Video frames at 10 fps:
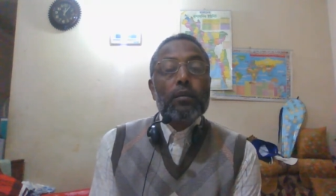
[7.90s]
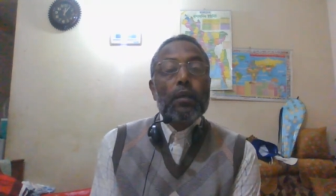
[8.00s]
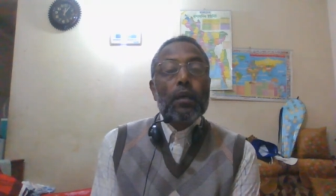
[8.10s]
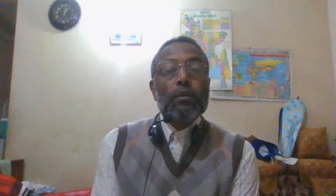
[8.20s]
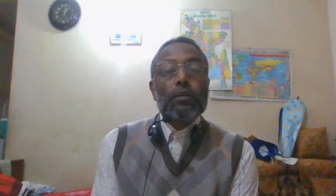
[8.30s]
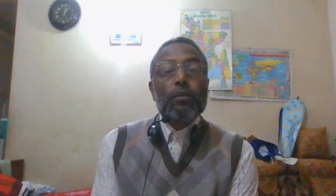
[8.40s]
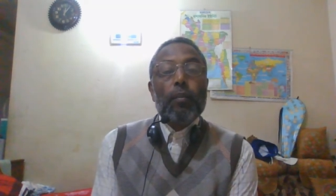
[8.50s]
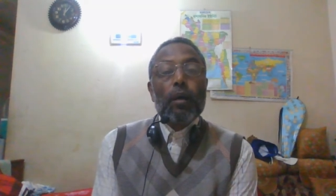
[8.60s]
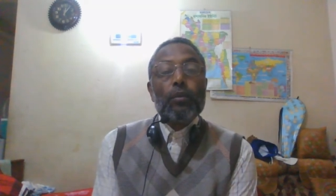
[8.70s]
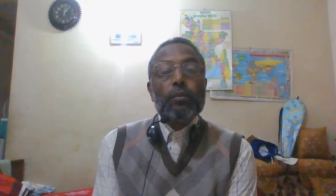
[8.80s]
দ্বাদশ
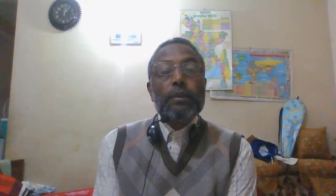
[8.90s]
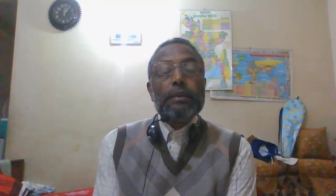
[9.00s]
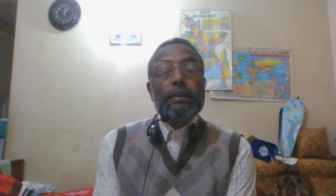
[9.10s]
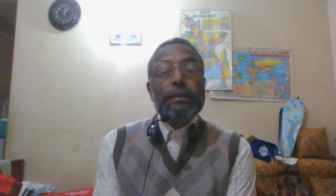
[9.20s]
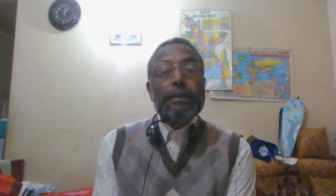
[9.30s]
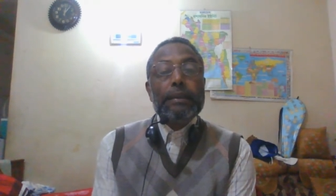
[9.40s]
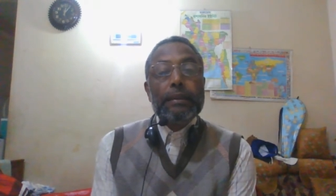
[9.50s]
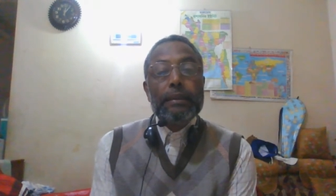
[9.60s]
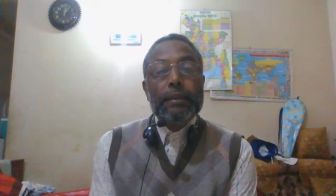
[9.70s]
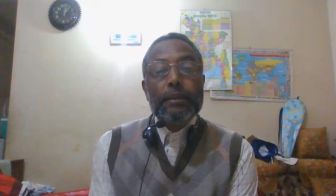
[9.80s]
মানবিক
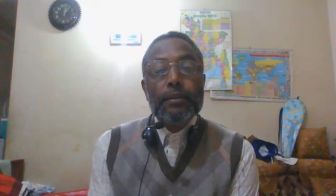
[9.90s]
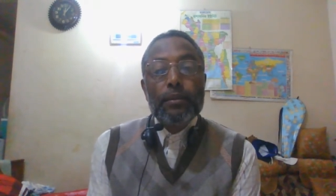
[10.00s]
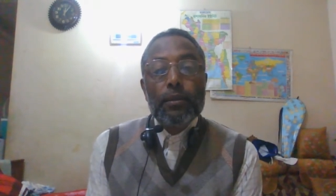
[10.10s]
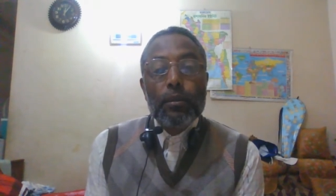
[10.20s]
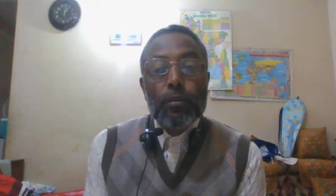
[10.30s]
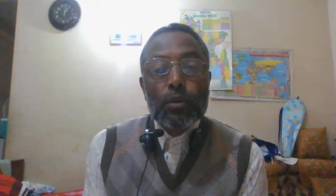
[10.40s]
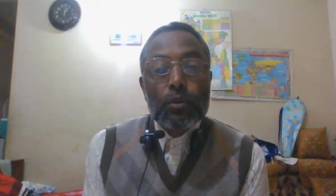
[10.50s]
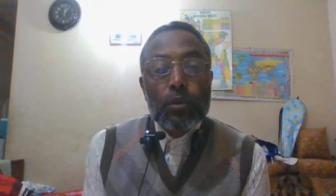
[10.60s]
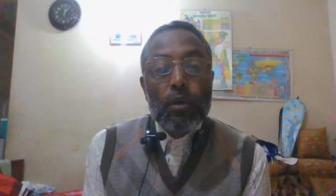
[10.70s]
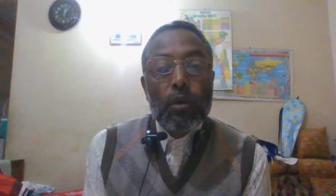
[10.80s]
ডিগ্রি দ্বিতীয় বর্ষ